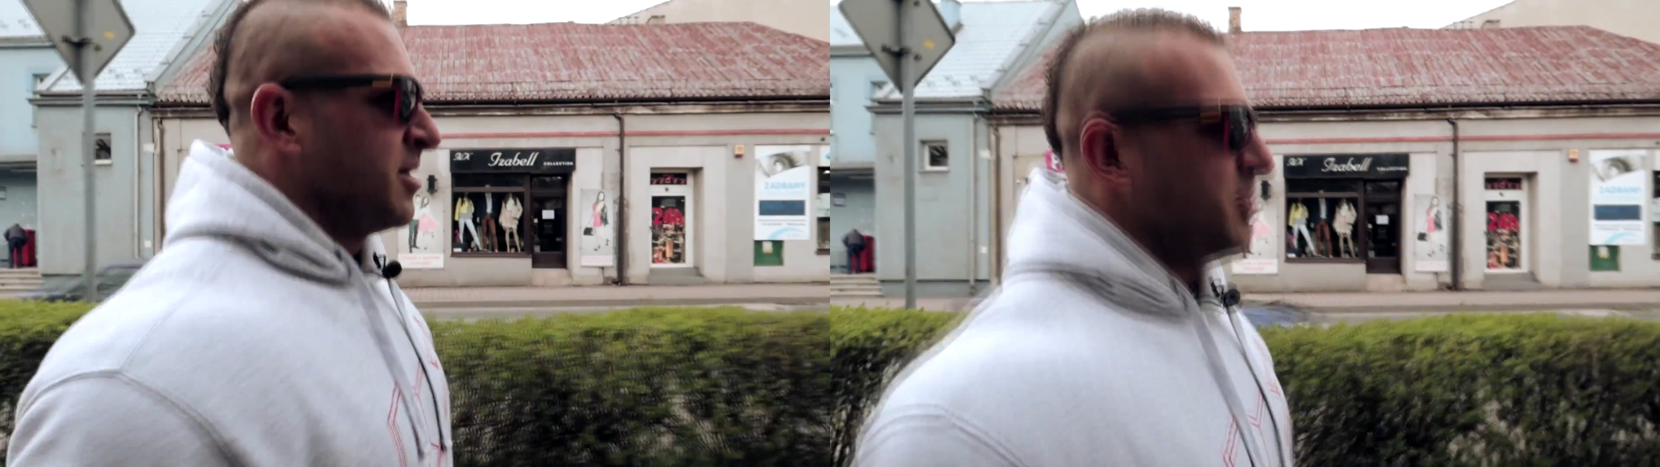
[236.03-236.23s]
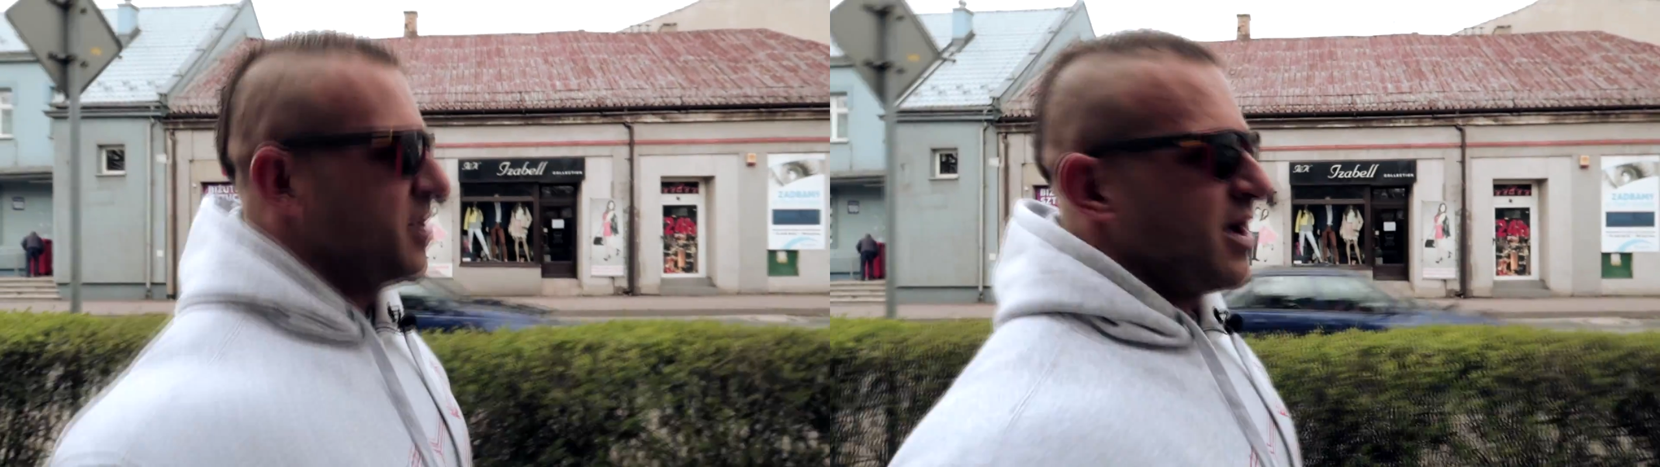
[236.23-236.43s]

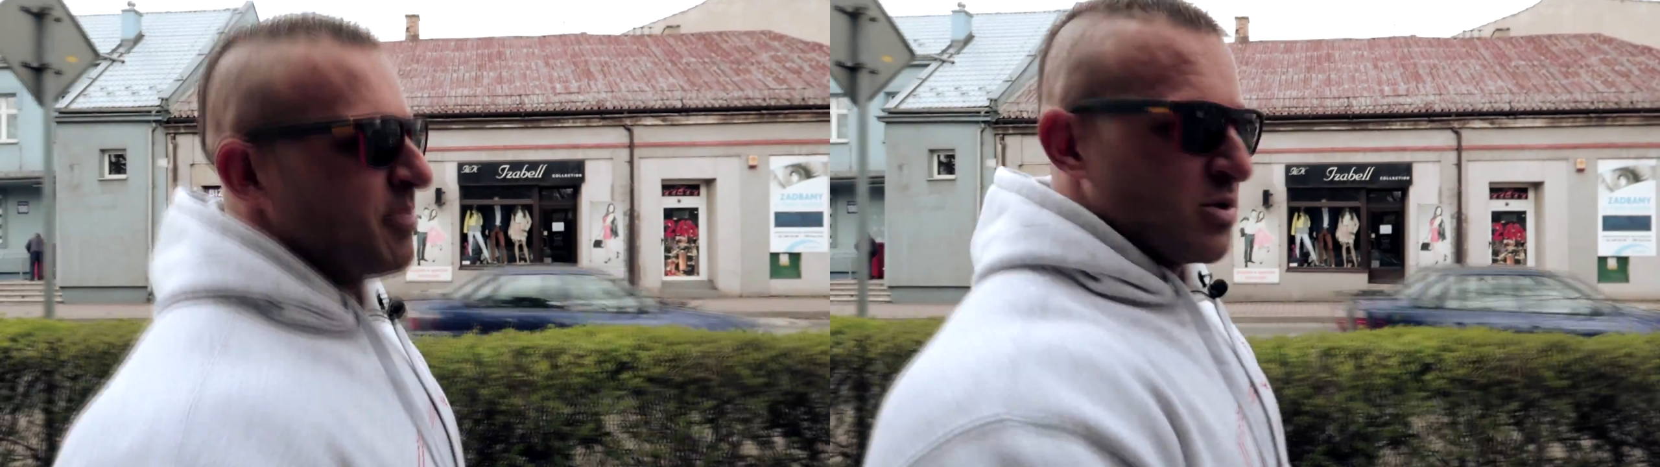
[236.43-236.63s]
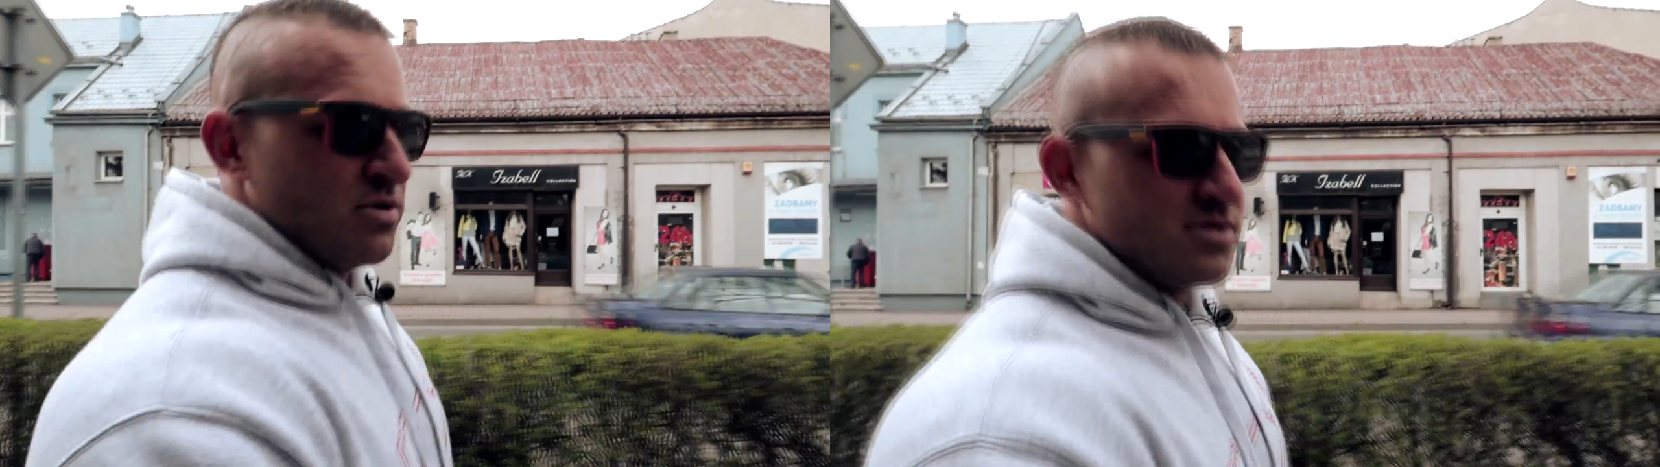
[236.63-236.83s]
Moja
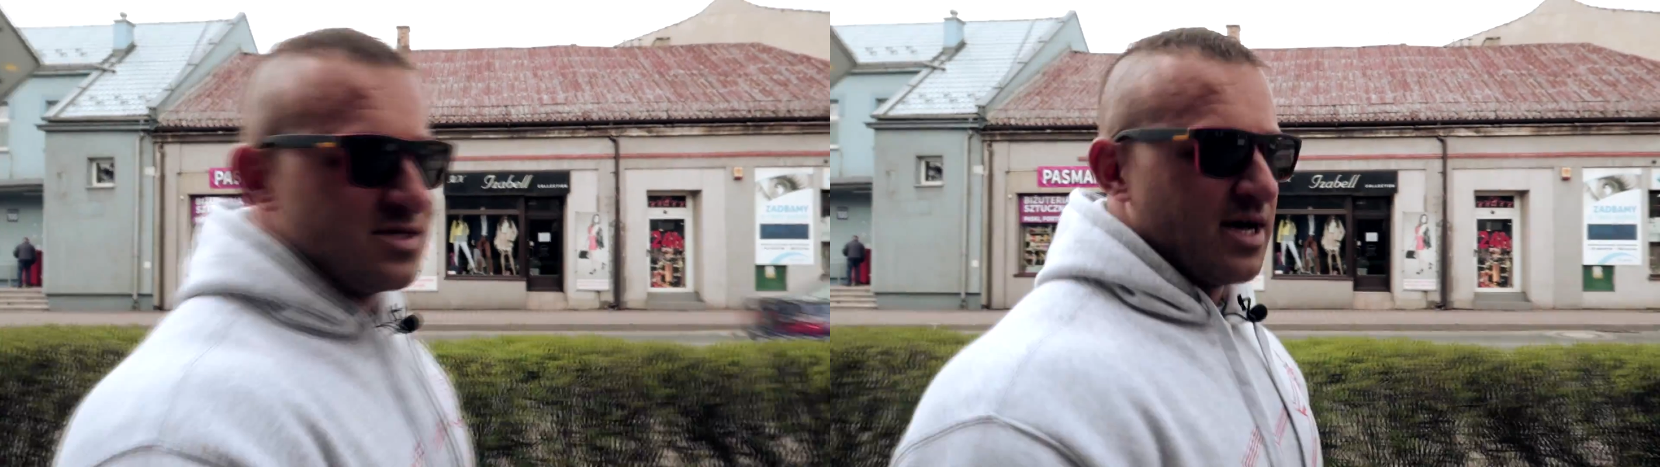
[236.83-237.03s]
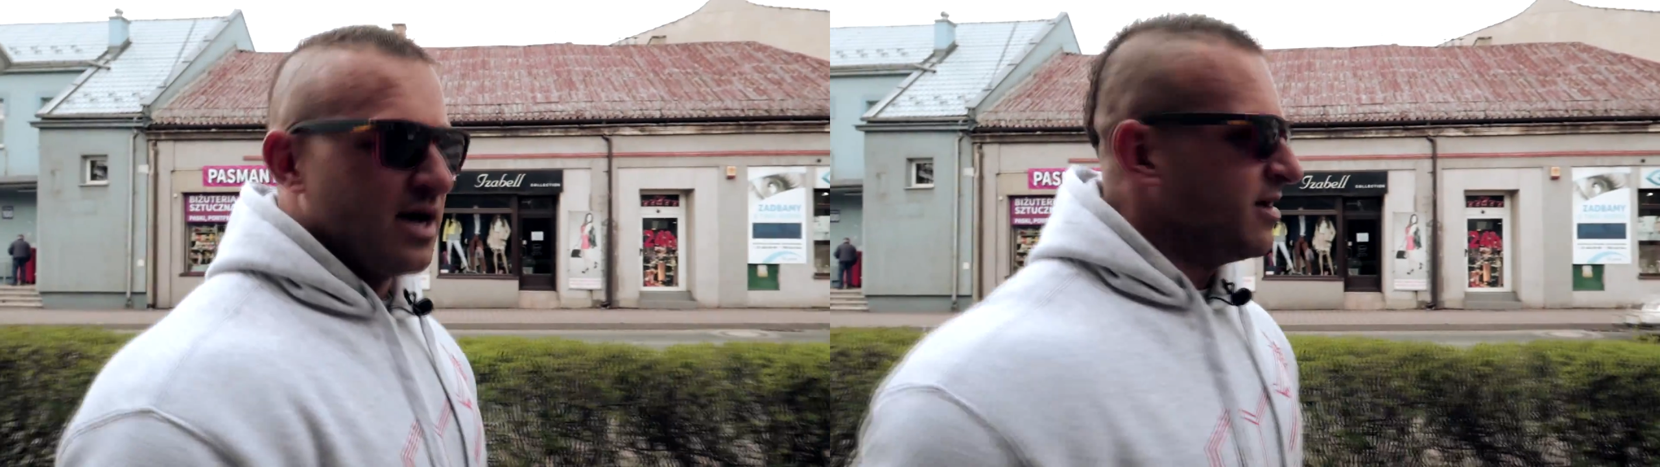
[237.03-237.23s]

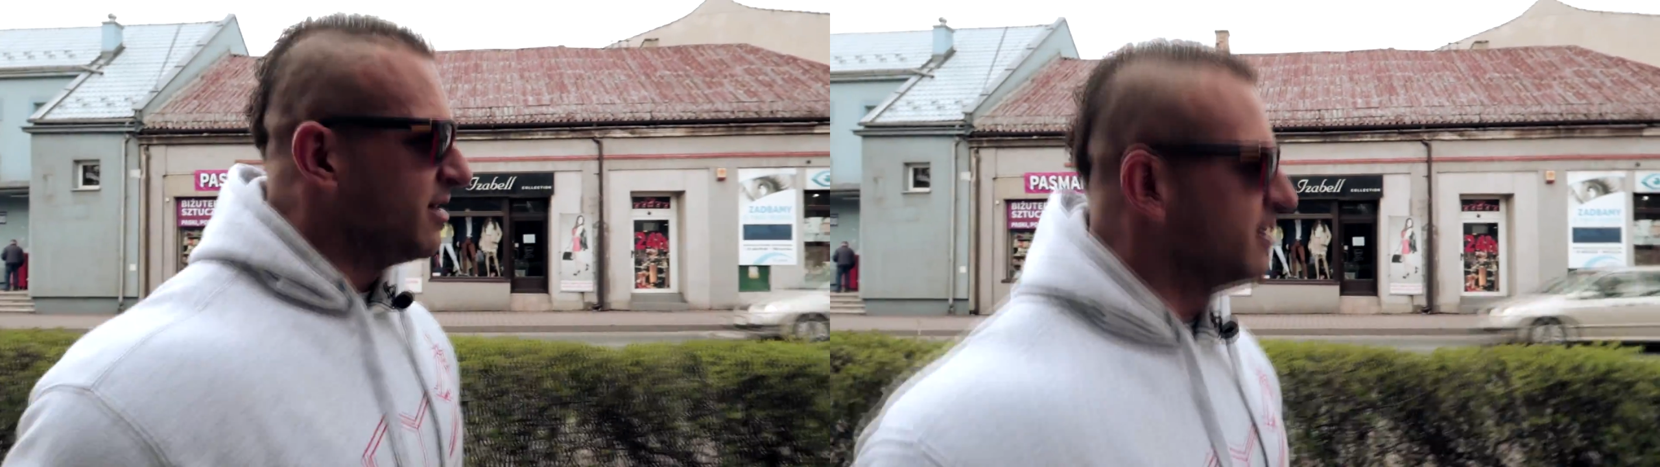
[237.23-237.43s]
produkcja